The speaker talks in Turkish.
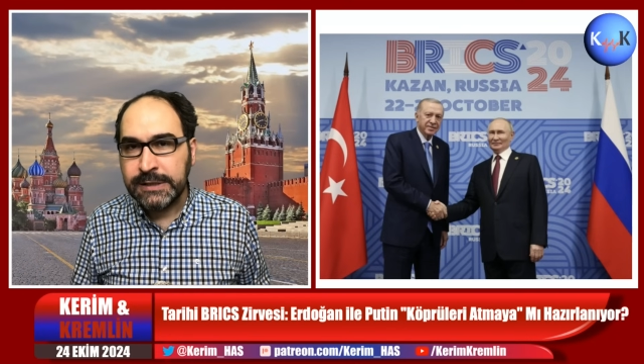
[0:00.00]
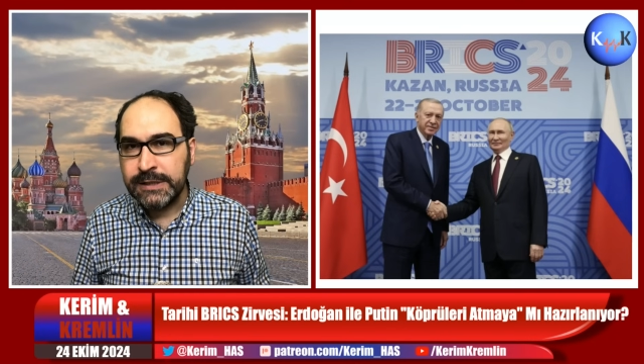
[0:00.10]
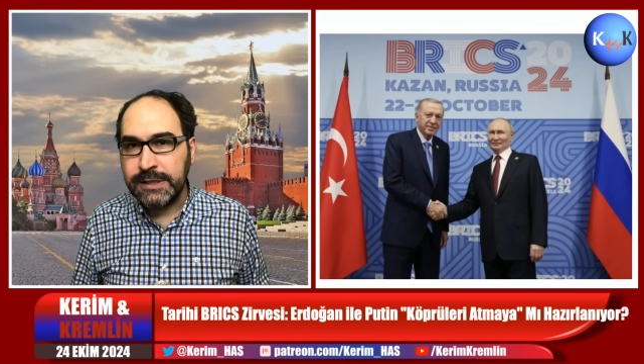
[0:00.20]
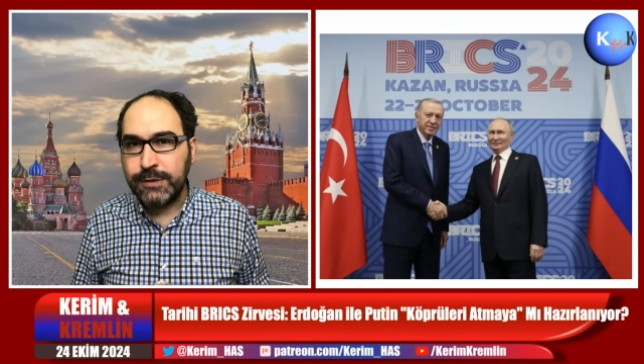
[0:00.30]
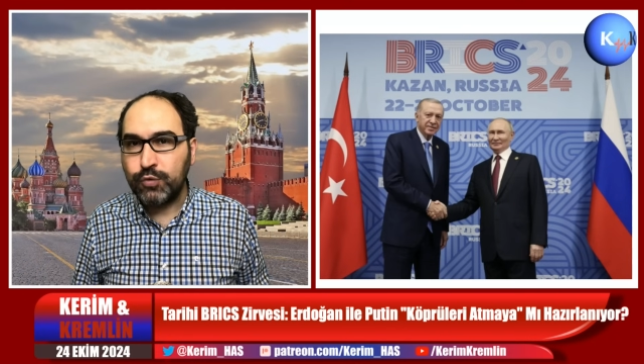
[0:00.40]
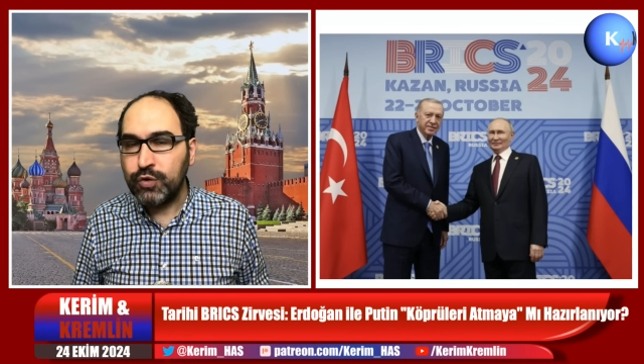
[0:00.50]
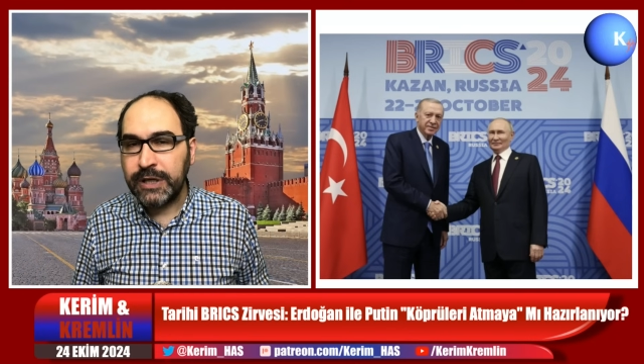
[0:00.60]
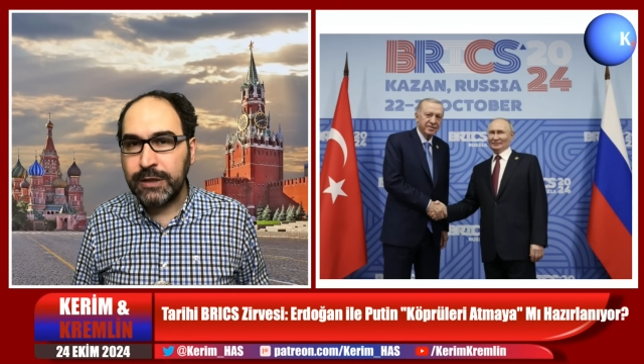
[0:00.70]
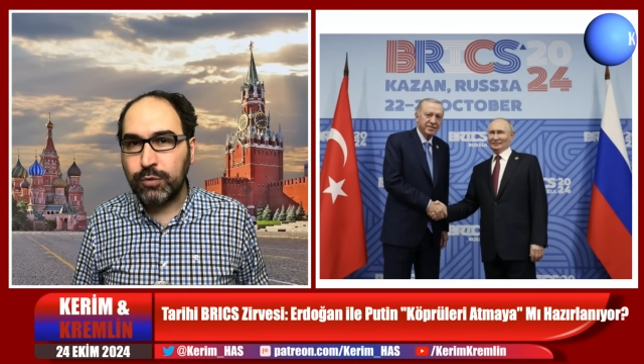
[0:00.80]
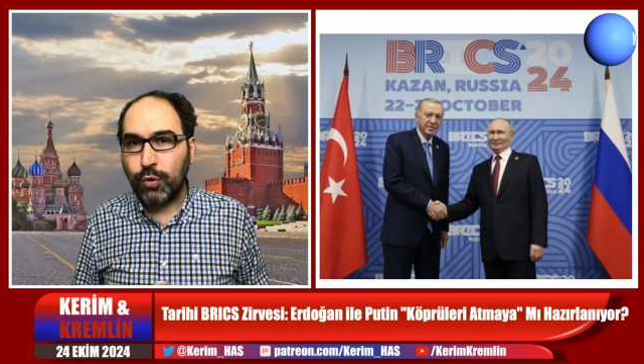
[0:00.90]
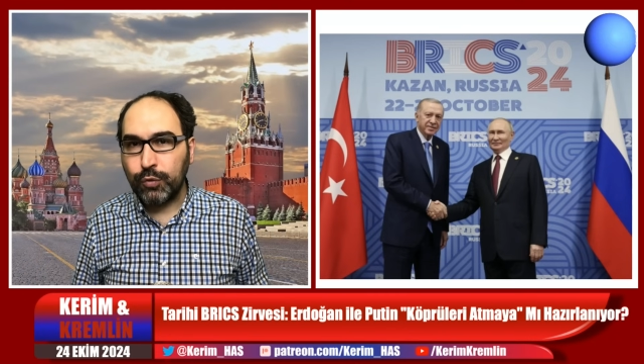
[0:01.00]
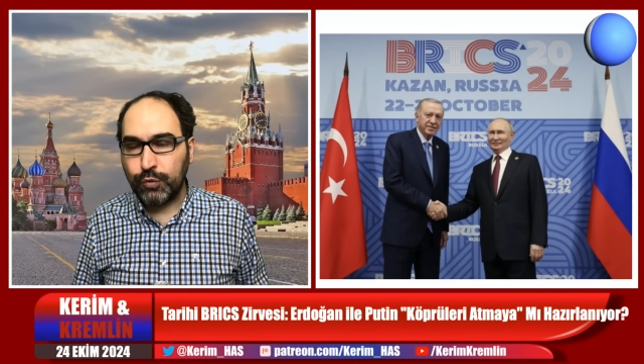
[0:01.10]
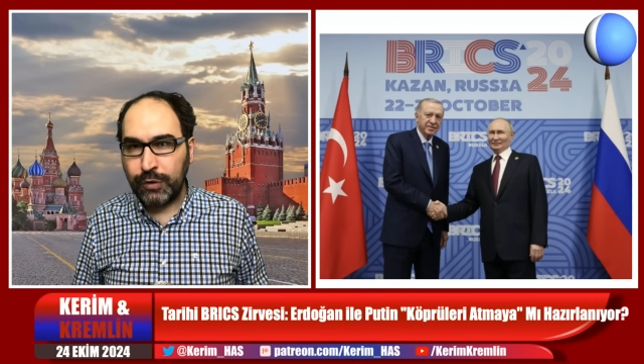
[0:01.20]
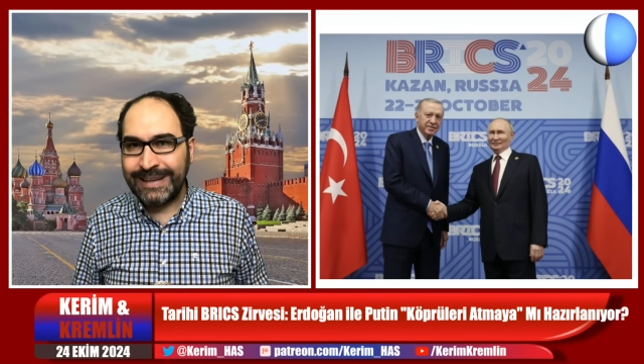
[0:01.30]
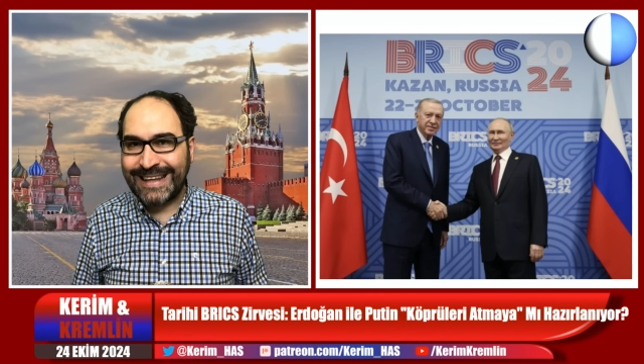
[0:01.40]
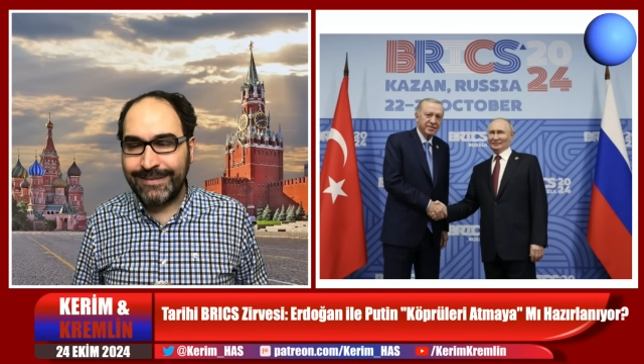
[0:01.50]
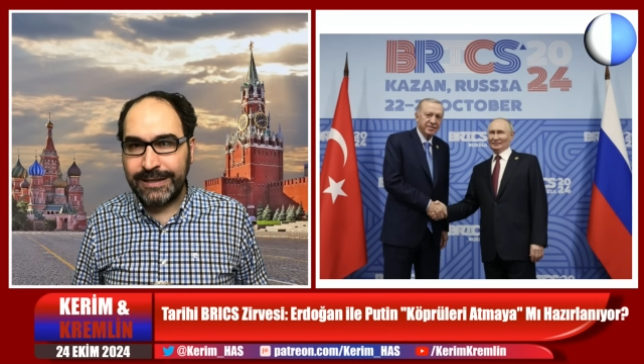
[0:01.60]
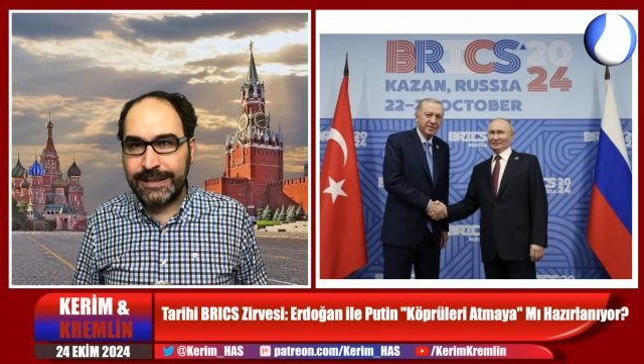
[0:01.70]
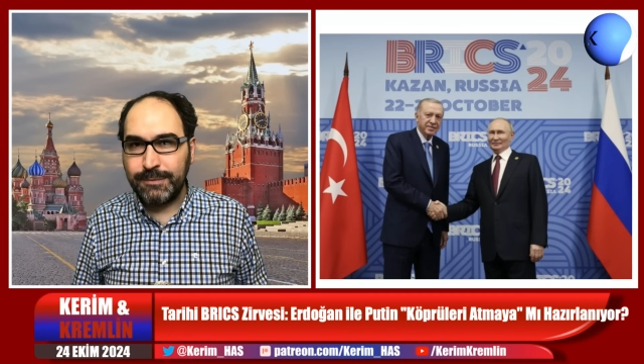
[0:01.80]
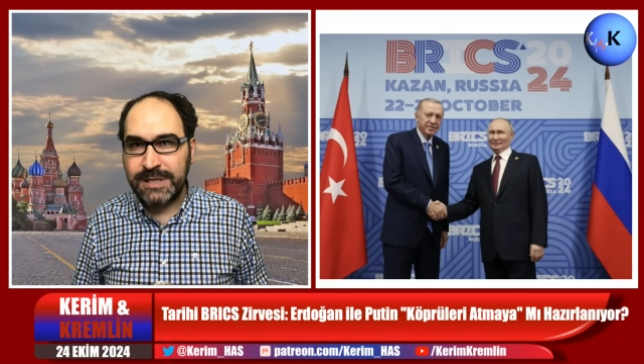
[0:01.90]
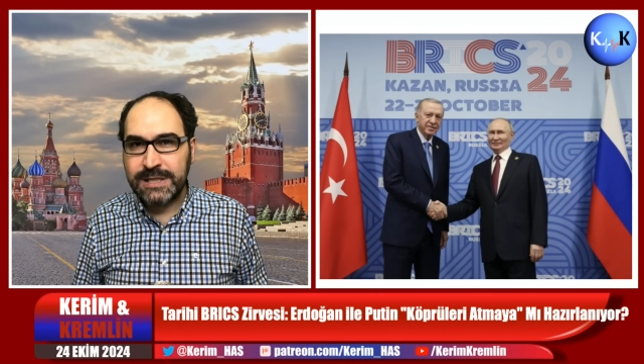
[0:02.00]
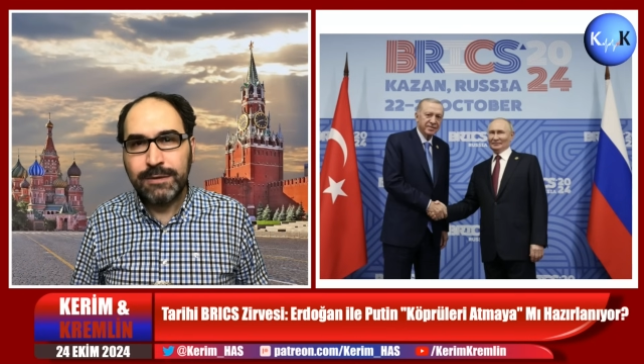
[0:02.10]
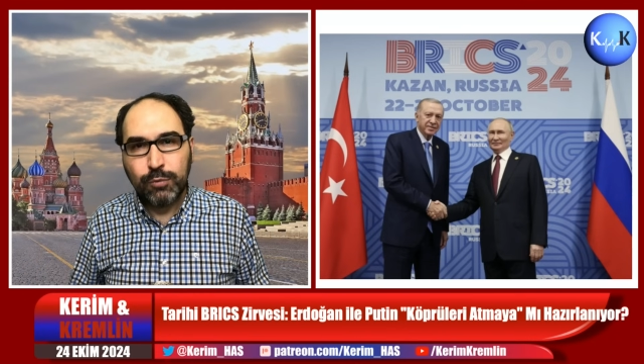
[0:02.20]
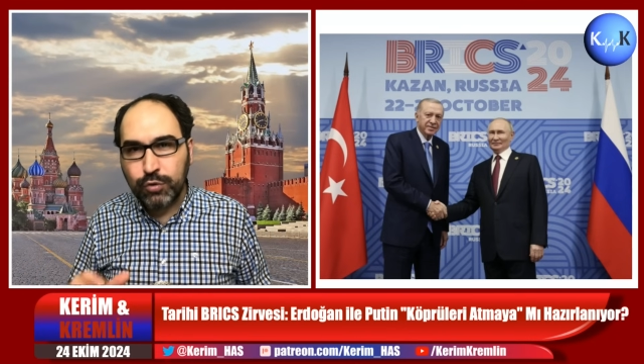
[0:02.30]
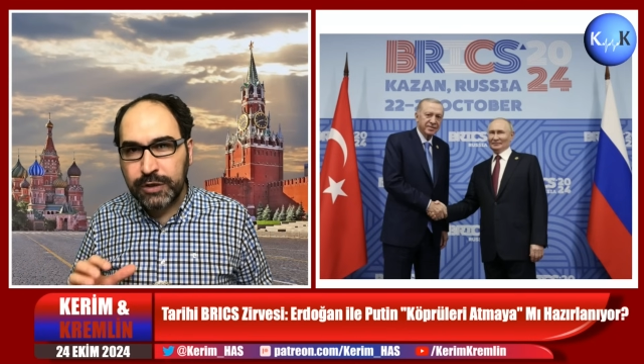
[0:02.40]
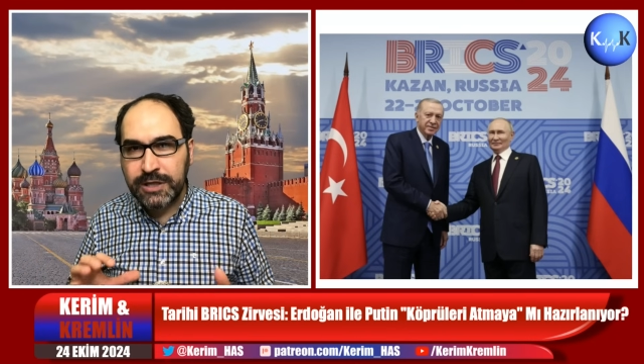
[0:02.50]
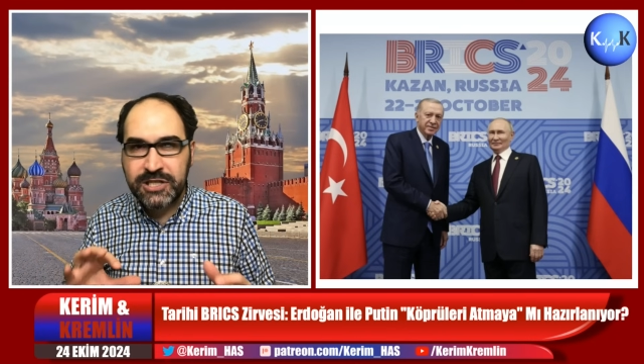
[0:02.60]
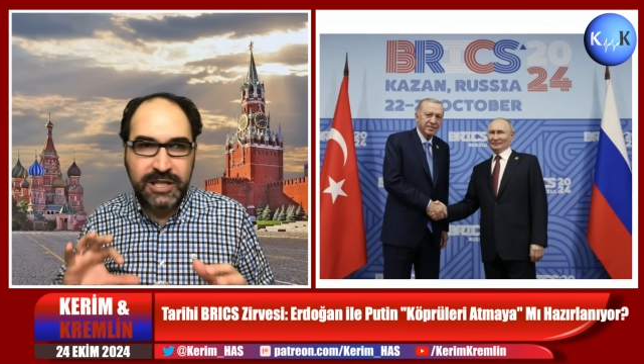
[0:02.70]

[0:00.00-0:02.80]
e, Türkiye'nin kontrolüne devredilmesi ve bunun da iş,